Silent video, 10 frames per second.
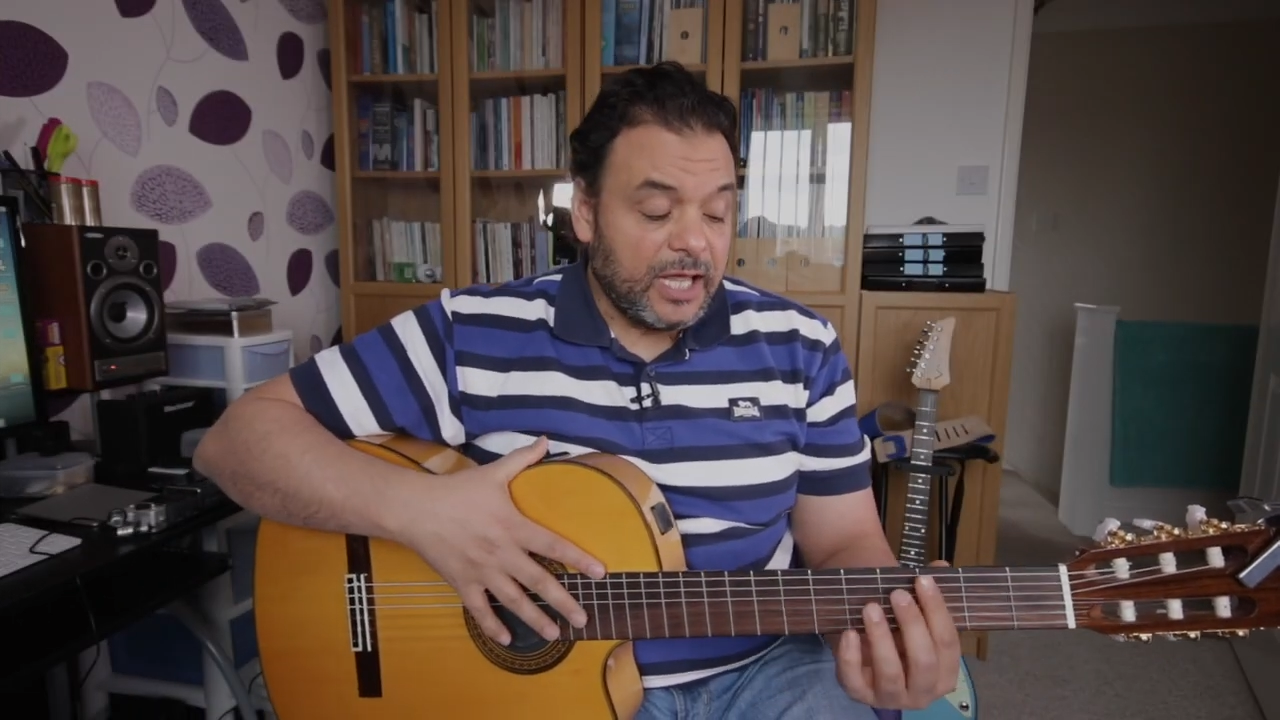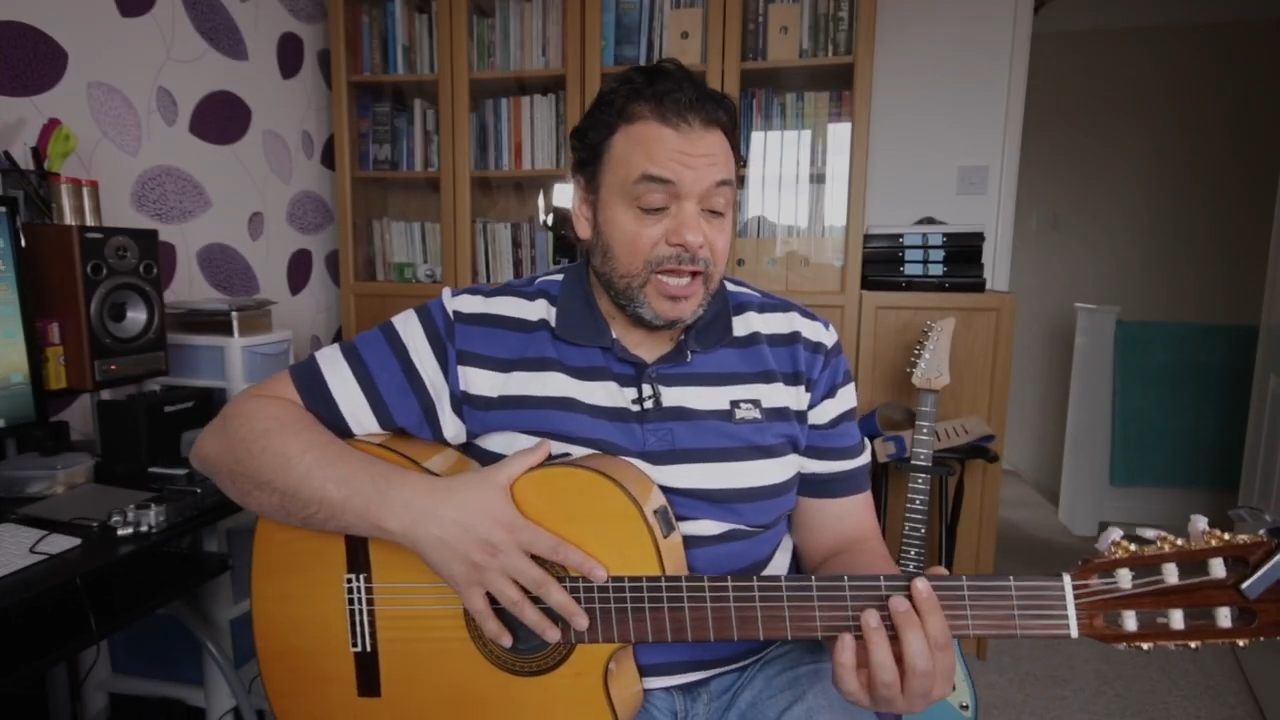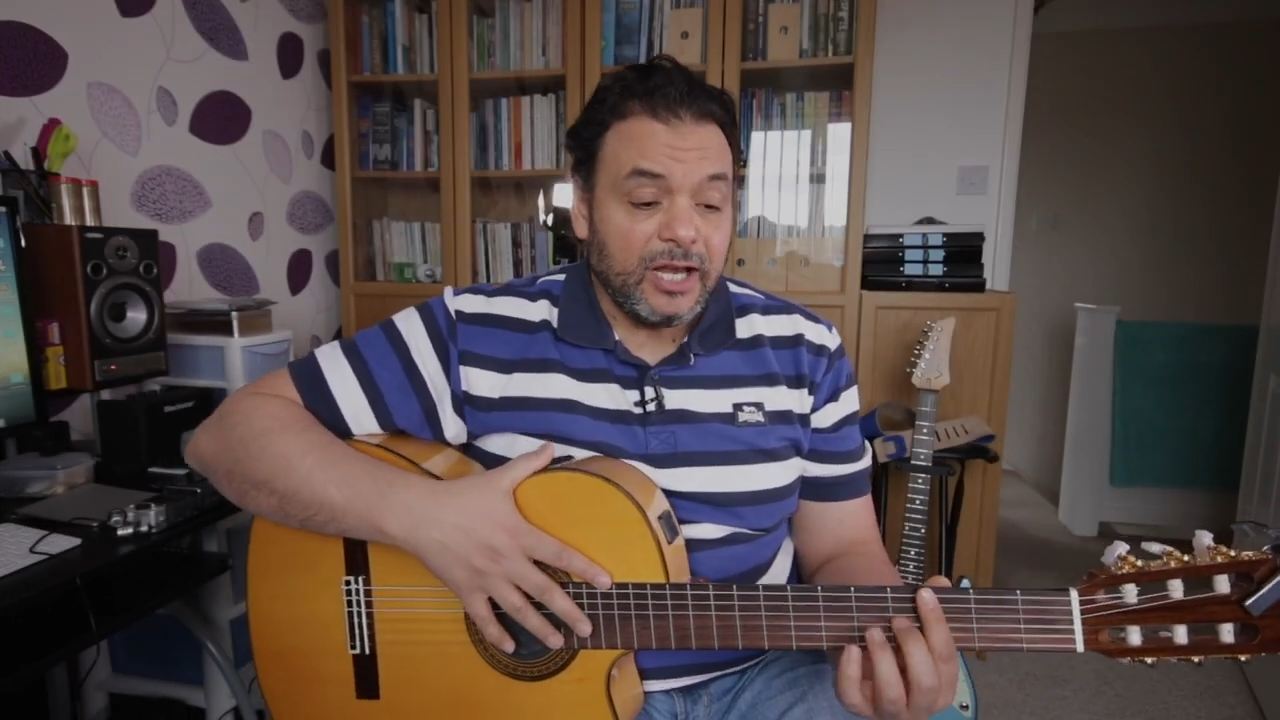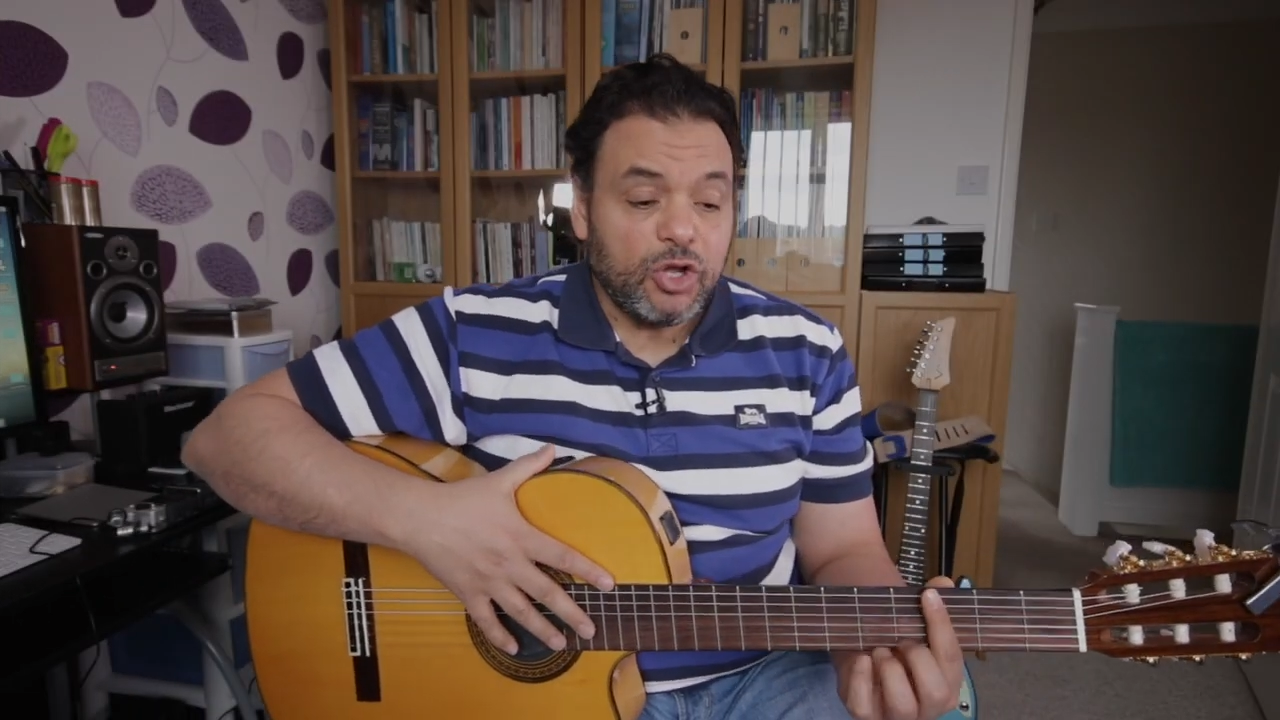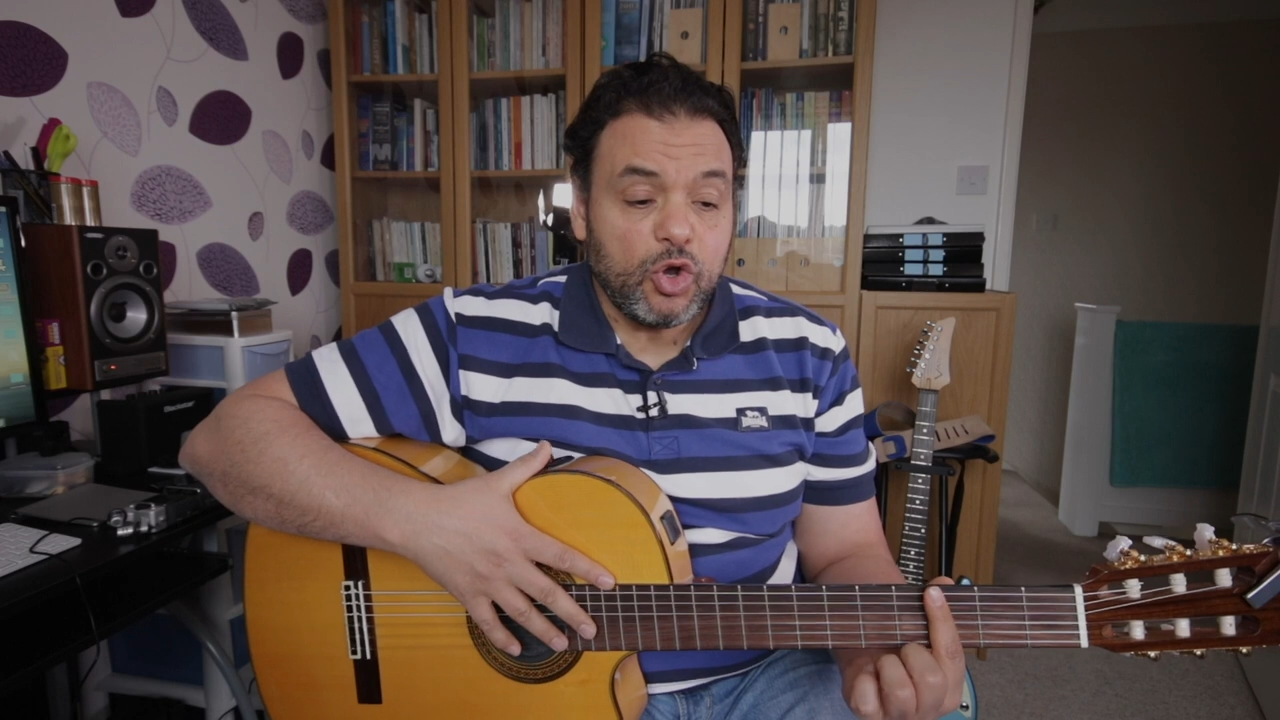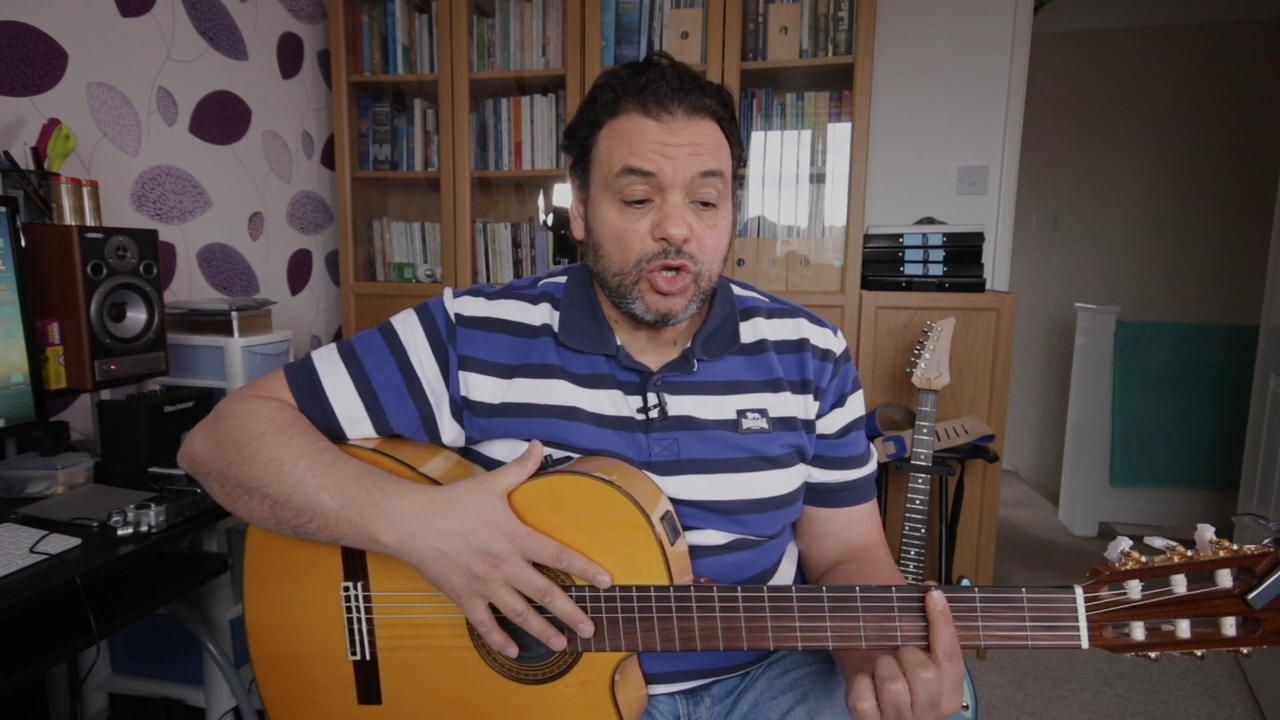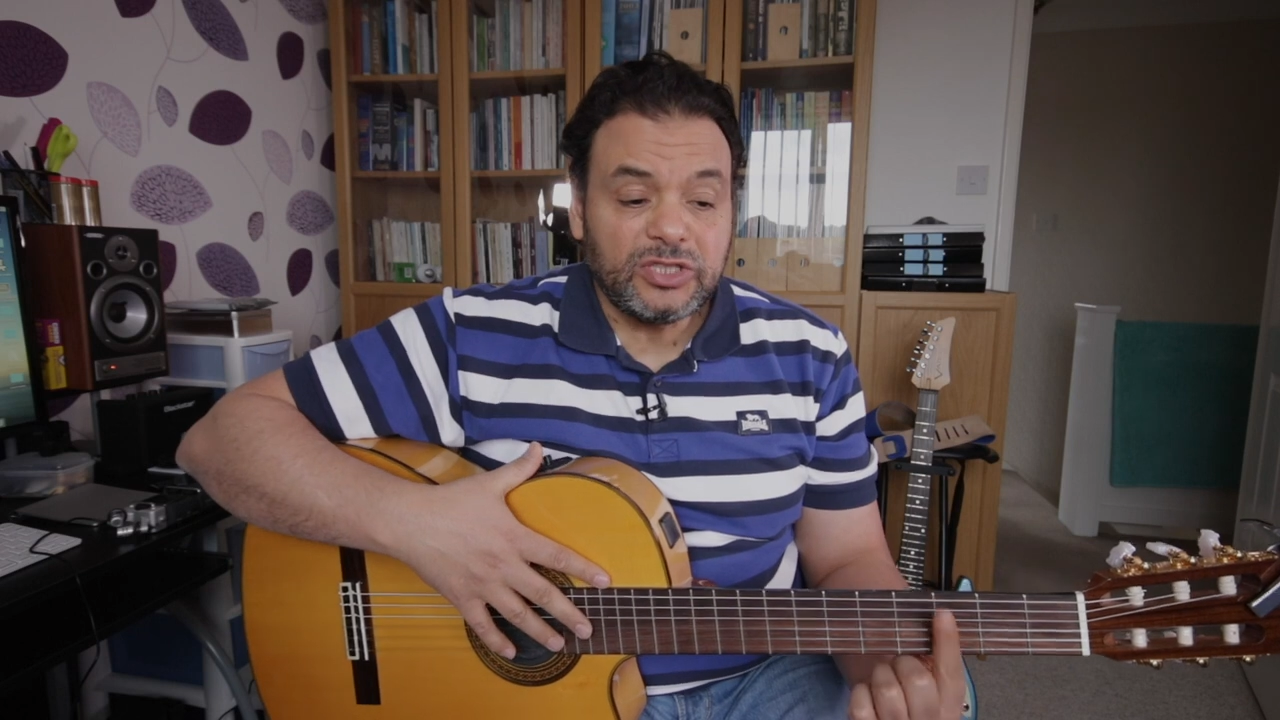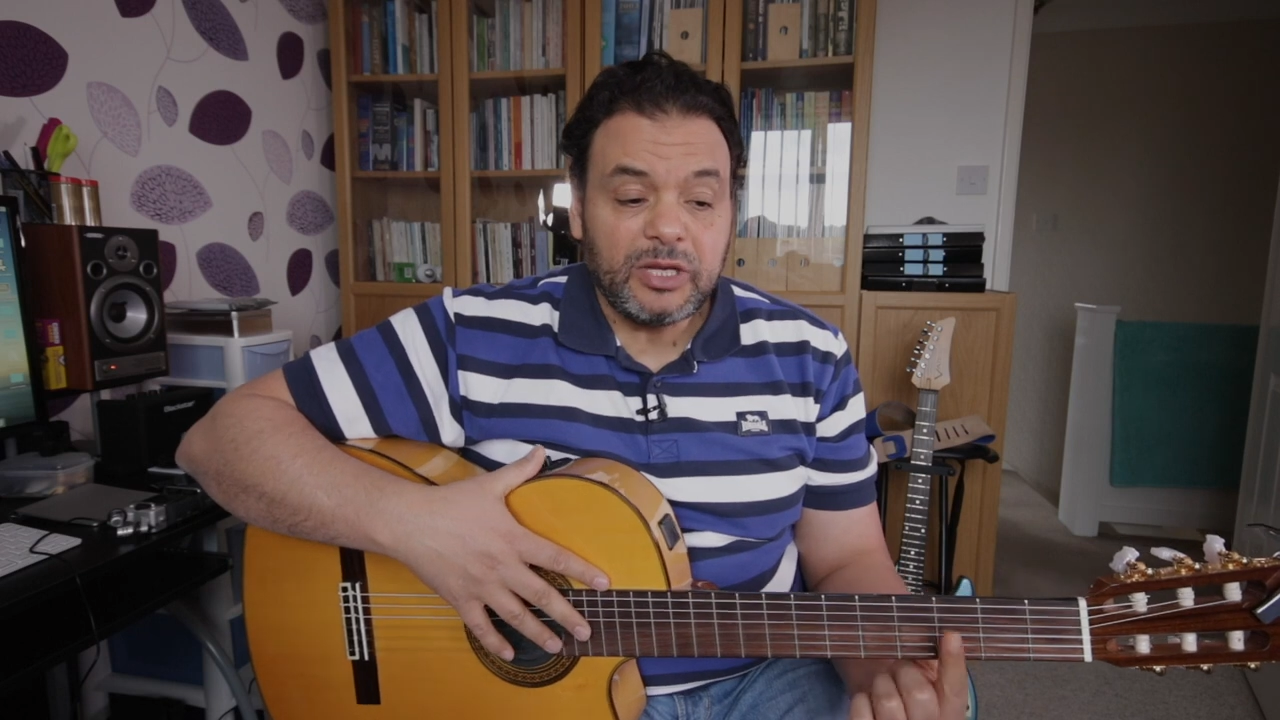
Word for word: الكورد